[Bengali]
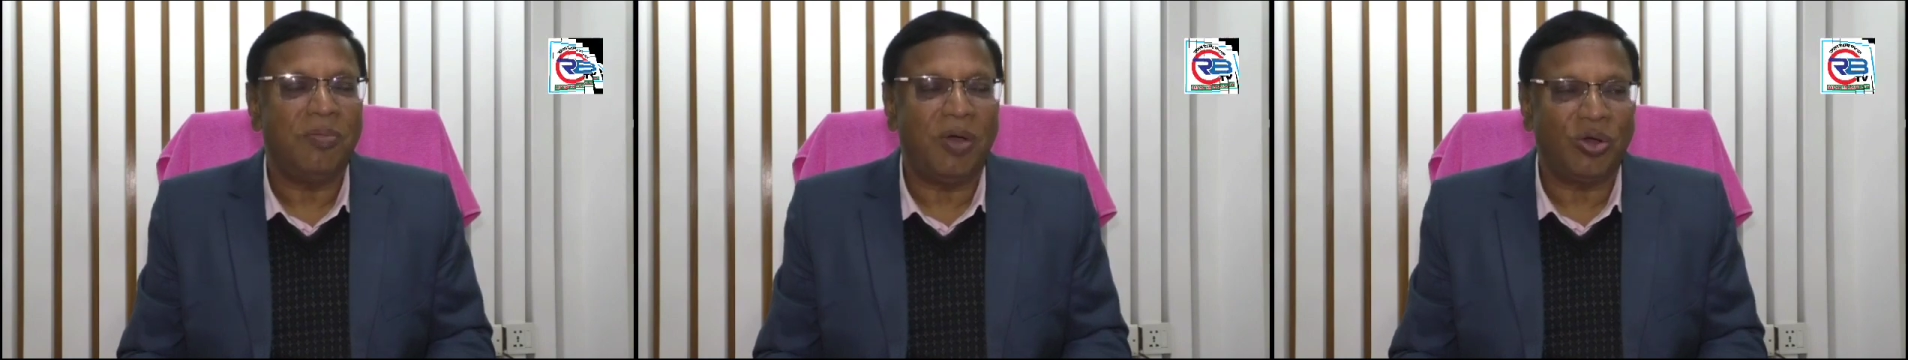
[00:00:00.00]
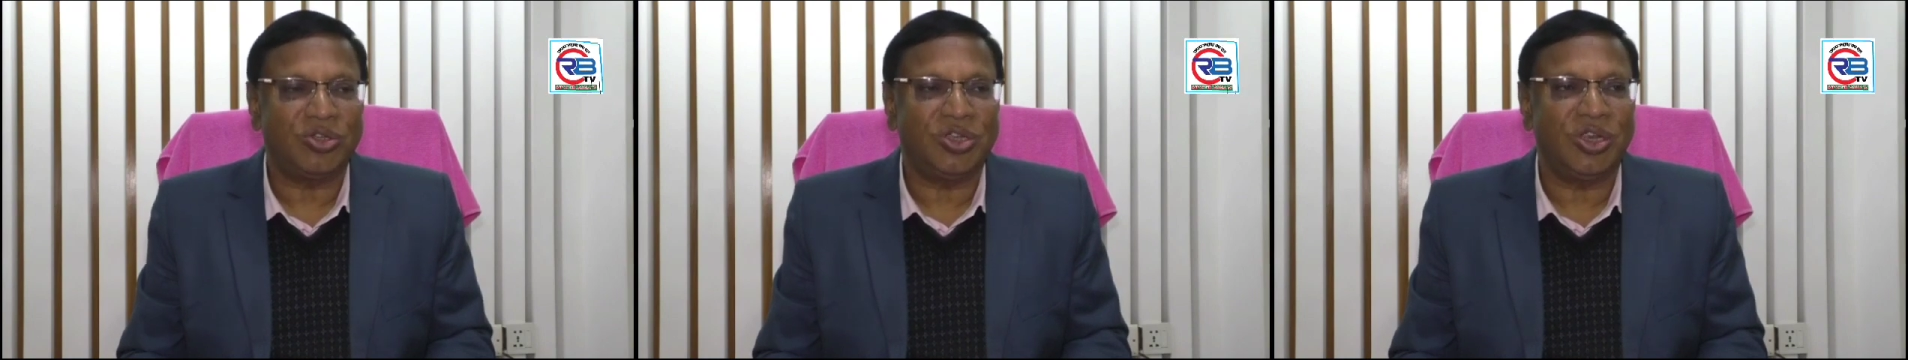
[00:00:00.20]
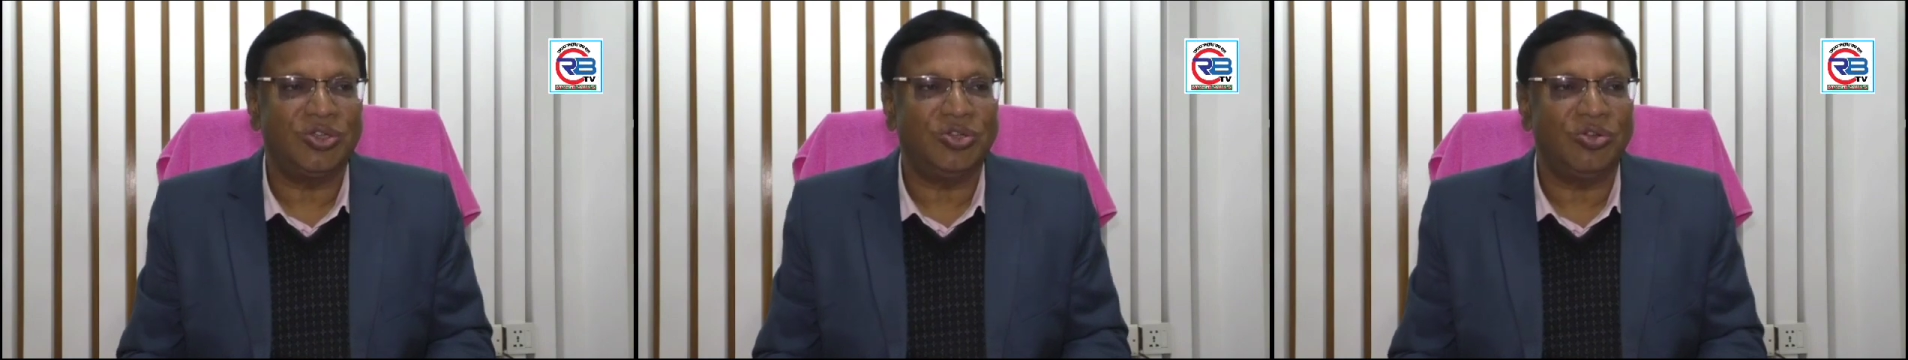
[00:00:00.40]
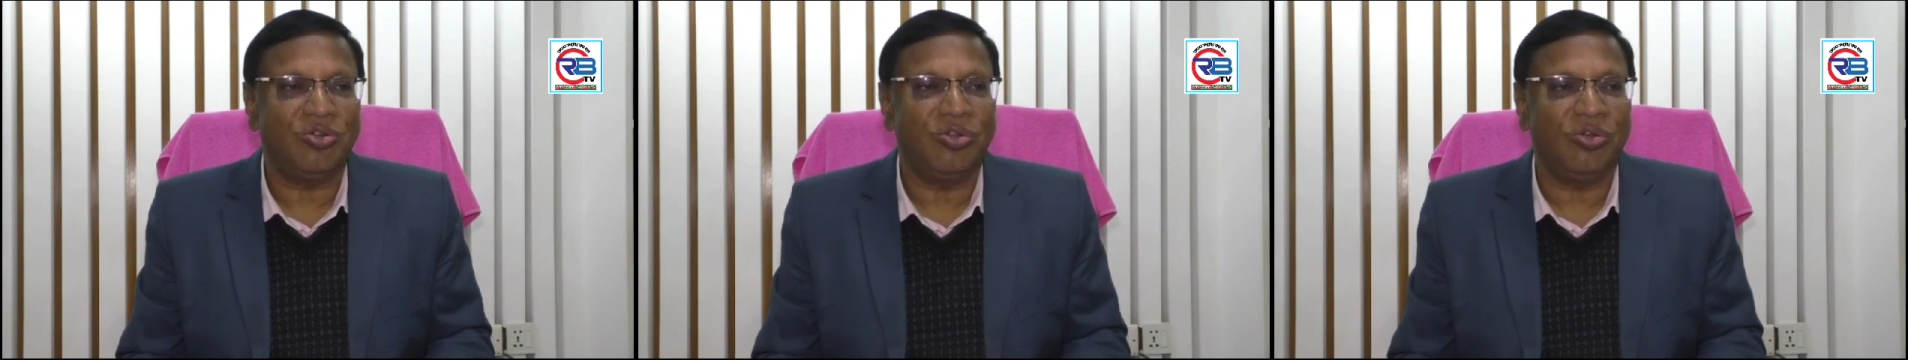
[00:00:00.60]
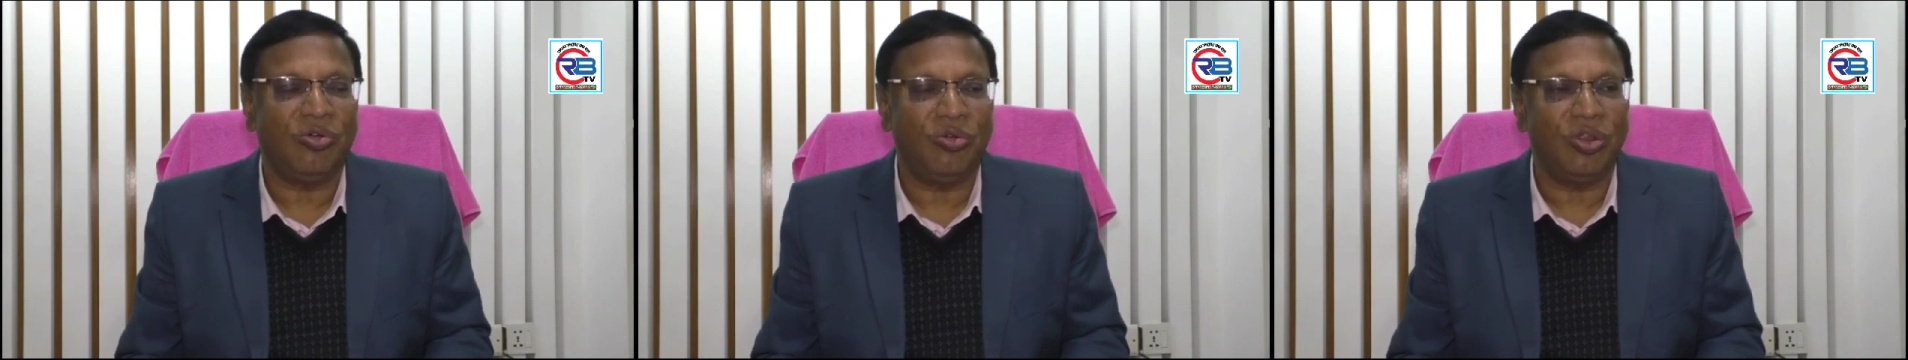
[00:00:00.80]
মানুষের
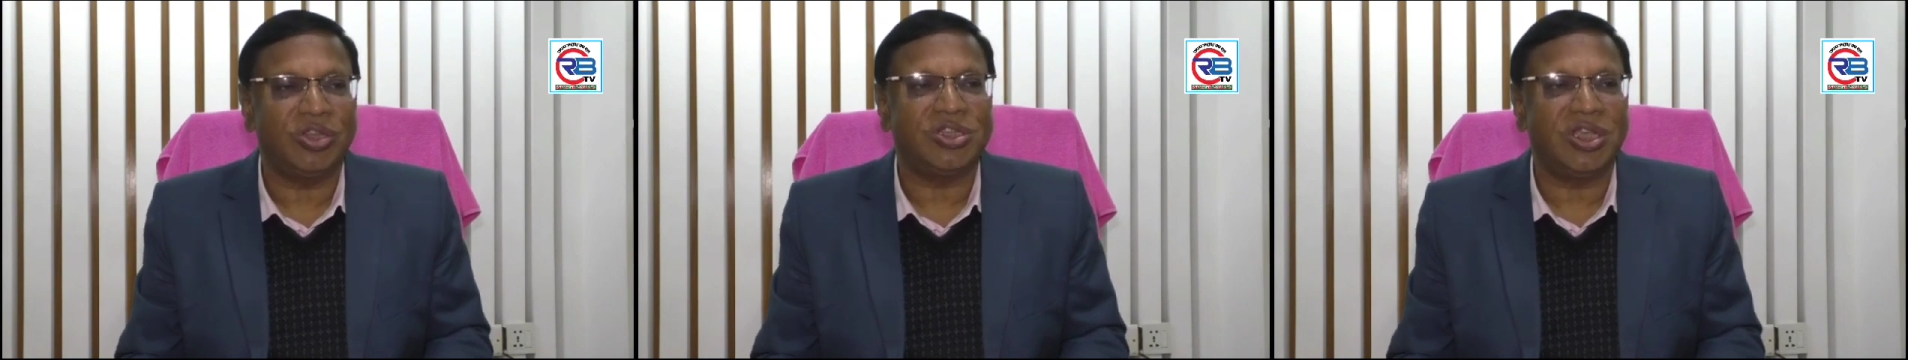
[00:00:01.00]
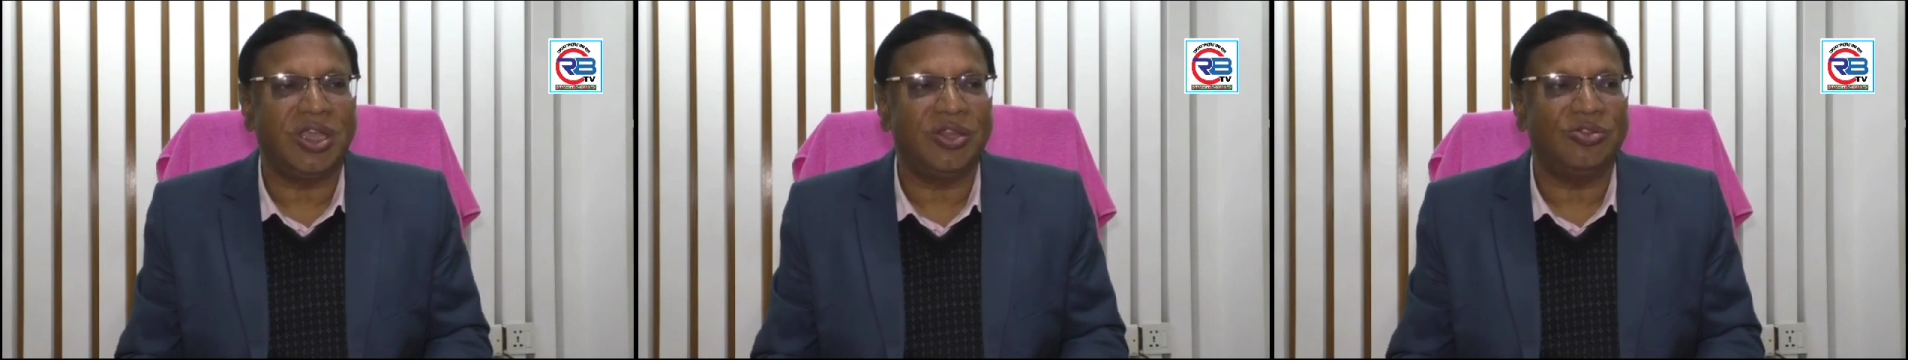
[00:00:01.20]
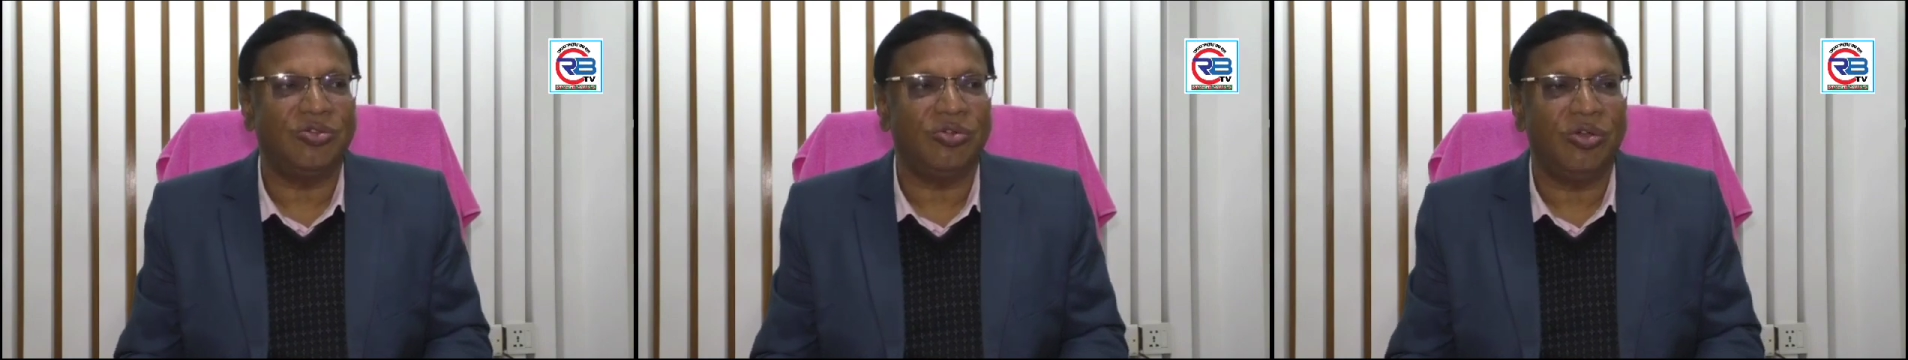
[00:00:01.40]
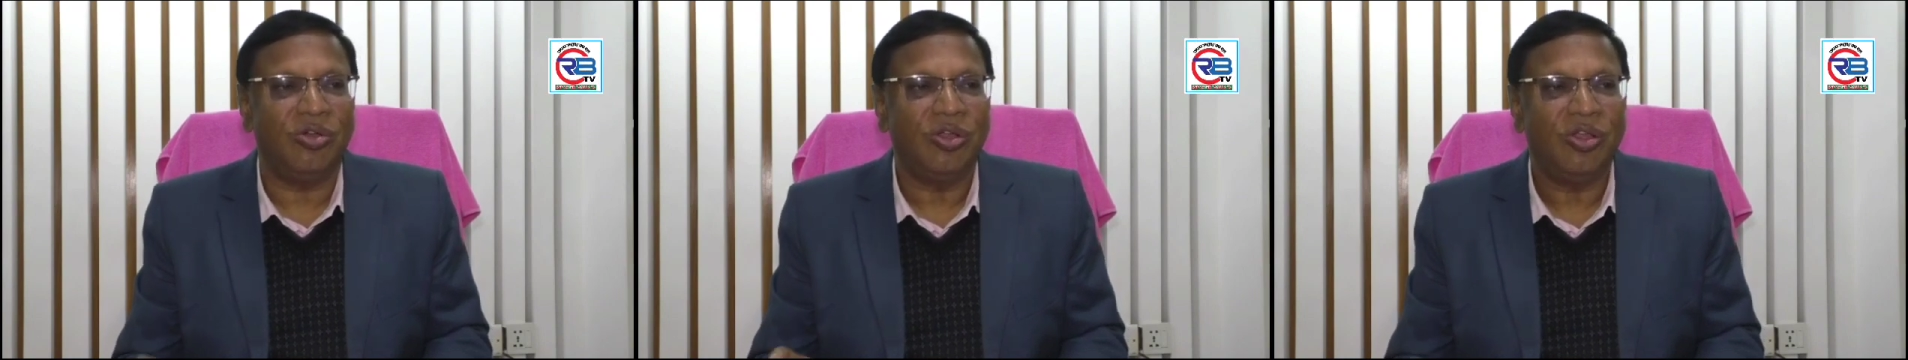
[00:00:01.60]
জন্য করেছি কিন্তু